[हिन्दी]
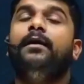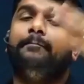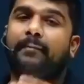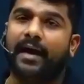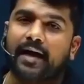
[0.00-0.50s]

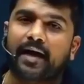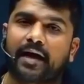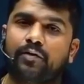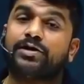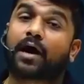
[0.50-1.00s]
मैं कह
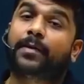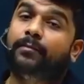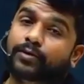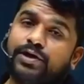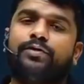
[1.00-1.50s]
रहा हूं जहां पे
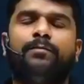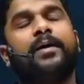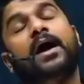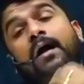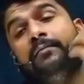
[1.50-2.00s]
मुझे तुम
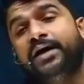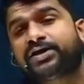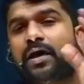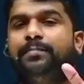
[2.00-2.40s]
पे हमेशा